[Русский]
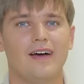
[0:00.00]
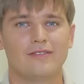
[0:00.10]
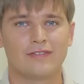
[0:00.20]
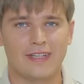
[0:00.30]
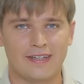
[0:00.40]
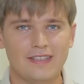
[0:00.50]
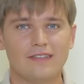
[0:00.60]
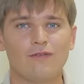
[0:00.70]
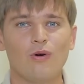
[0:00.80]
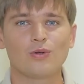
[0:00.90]
Во-вторых,
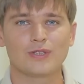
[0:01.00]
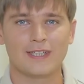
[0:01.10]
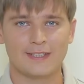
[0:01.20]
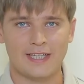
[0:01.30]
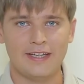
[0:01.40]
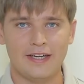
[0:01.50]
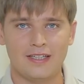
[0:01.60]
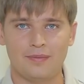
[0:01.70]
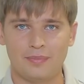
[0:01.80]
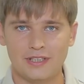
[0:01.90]
фокусное
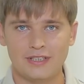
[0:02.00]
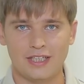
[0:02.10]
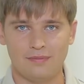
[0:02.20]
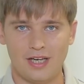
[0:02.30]
расстояние 50